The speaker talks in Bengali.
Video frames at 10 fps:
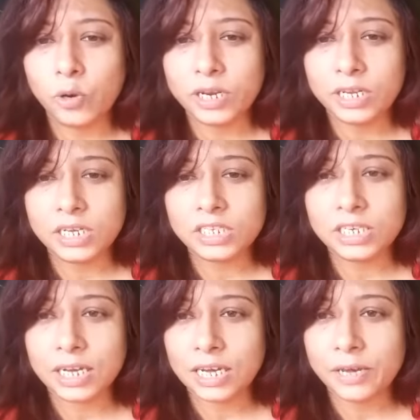করে নিয়ে
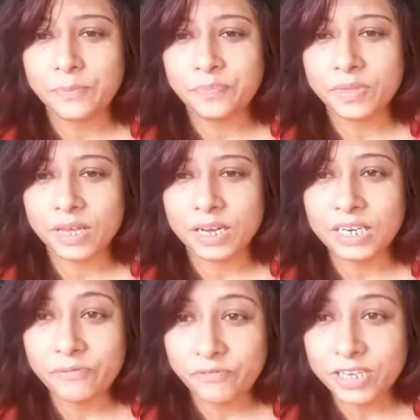সেটাকে
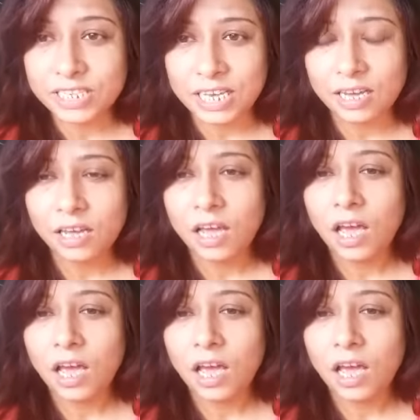ডিপ ফ্রিজে